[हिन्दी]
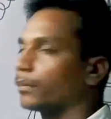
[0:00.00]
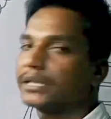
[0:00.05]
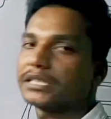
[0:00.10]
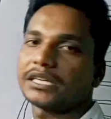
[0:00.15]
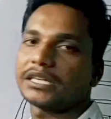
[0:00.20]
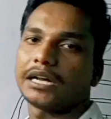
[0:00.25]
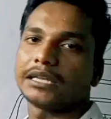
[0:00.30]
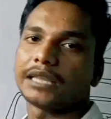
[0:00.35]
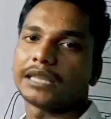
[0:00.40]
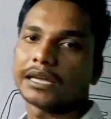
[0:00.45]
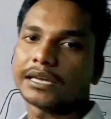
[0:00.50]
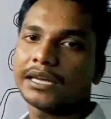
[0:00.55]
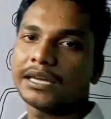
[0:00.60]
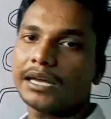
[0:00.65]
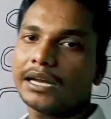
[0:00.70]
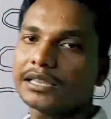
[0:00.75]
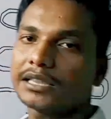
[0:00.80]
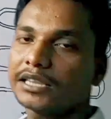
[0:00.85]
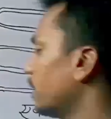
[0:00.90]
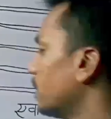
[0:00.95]
कंप्रेसर रहता है
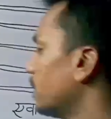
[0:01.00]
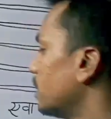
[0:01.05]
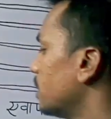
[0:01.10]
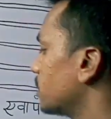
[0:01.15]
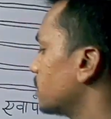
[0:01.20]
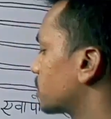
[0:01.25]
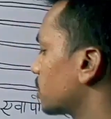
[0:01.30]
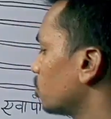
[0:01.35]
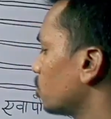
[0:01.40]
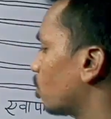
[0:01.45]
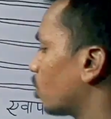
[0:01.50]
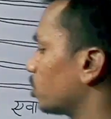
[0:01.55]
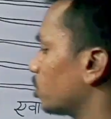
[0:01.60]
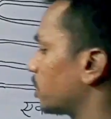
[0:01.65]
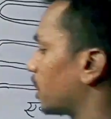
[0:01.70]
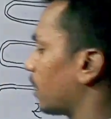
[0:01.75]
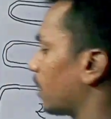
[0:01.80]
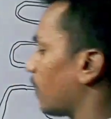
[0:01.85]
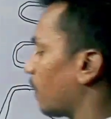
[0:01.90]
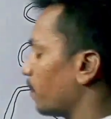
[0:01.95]
क्या रहता है इसके दोनों
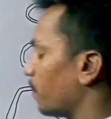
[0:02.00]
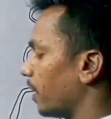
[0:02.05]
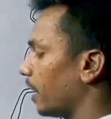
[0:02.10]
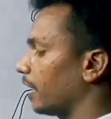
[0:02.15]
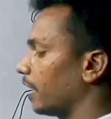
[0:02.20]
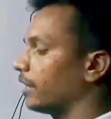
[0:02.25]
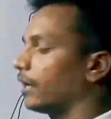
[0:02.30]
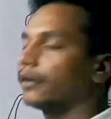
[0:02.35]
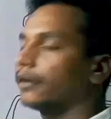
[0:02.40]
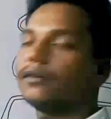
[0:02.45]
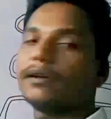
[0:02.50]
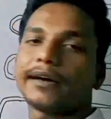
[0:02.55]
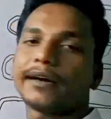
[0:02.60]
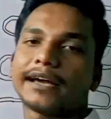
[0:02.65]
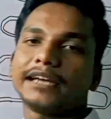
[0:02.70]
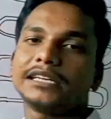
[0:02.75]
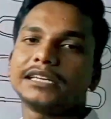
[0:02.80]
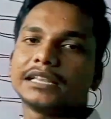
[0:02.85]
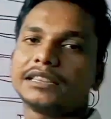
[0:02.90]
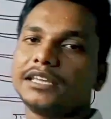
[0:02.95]
तरफ आपने एनआरयू
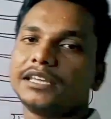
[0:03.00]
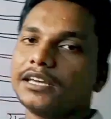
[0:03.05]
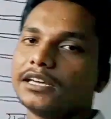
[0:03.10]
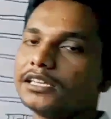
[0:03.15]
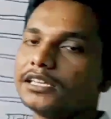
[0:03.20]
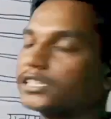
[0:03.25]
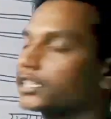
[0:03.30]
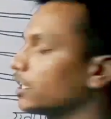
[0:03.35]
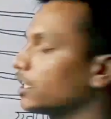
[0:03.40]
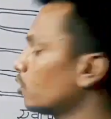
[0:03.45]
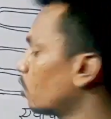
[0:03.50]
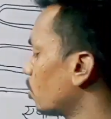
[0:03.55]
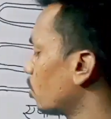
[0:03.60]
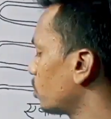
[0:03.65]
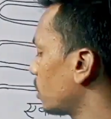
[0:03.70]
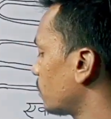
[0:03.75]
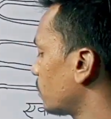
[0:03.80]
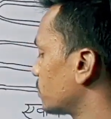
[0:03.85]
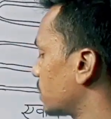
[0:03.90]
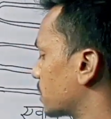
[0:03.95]
लगाई जाती है इसके
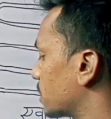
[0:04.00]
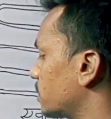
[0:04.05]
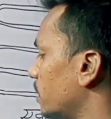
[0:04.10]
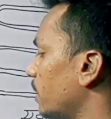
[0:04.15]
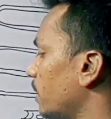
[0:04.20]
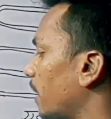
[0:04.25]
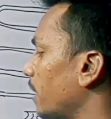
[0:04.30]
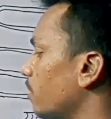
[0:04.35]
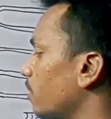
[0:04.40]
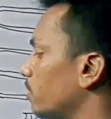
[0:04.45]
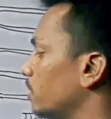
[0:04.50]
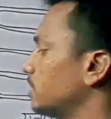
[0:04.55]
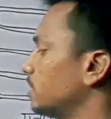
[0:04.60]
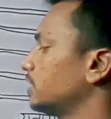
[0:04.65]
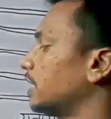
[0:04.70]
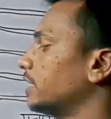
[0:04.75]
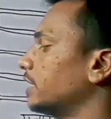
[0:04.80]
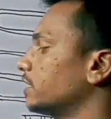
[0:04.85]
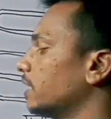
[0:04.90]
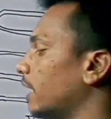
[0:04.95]
दोनों तरफ सक्शन लाइन और
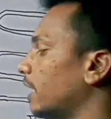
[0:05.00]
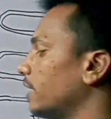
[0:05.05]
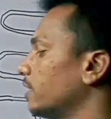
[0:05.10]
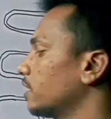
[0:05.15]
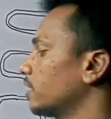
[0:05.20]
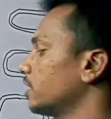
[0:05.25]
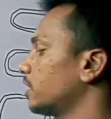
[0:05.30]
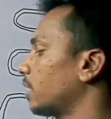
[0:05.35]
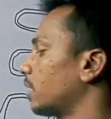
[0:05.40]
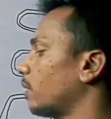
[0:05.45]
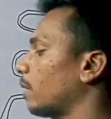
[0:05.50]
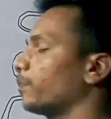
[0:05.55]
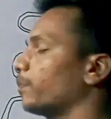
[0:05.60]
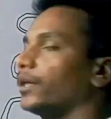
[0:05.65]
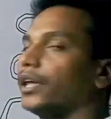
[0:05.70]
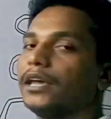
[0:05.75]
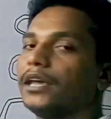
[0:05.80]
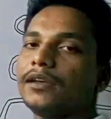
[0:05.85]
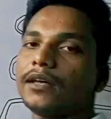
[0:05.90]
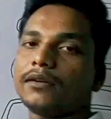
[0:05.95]
डिस्चार्ज लाइन की तरफ
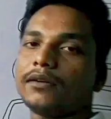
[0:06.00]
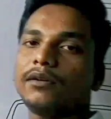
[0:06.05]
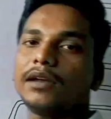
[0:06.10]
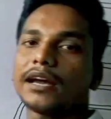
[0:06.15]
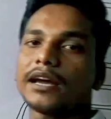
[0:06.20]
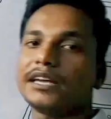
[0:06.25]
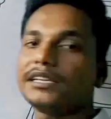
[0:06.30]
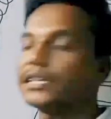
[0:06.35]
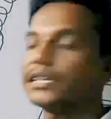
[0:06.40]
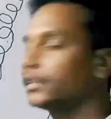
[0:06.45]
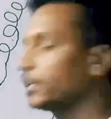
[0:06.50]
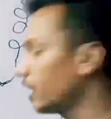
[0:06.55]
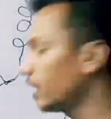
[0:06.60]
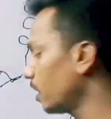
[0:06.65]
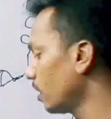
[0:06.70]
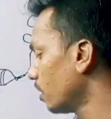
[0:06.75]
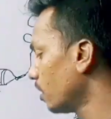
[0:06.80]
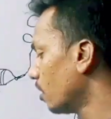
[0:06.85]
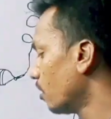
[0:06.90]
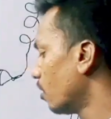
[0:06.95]
आपने एनआरयू लगाई जाती
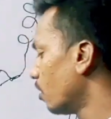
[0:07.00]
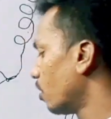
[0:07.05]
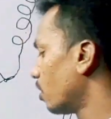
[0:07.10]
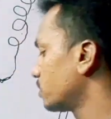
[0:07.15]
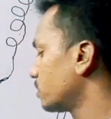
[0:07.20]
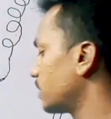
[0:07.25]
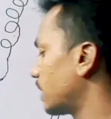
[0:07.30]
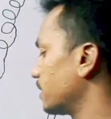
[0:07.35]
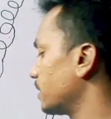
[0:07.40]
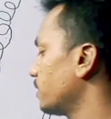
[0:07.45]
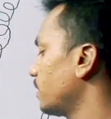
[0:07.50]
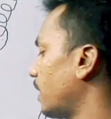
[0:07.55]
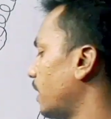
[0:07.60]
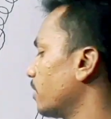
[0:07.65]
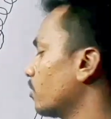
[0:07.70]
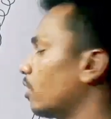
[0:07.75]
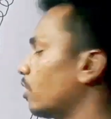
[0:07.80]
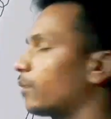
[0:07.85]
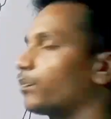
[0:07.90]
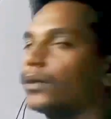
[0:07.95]
है और चार्जिंग
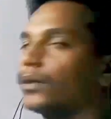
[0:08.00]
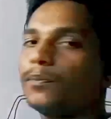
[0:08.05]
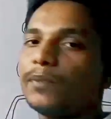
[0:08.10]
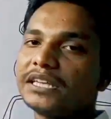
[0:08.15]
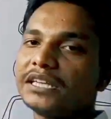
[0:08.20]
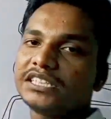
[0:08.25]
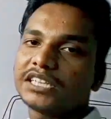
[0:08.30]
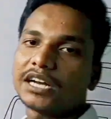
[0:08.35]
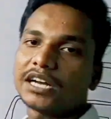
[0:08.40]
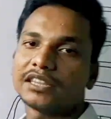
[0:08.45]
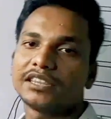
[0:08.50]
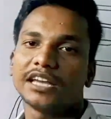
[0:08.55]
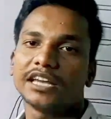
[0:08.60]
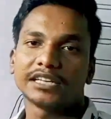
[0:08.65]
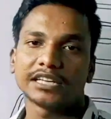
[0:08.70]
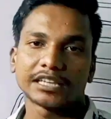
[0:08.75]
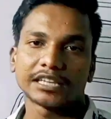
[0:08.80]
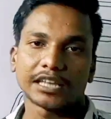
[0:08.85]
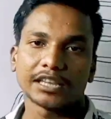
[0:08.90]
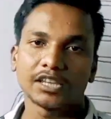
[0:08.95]
लाइन को अपना पंच कर
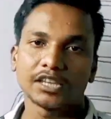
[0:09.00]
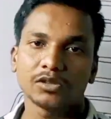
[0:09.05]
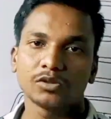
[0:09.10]
दिया जाता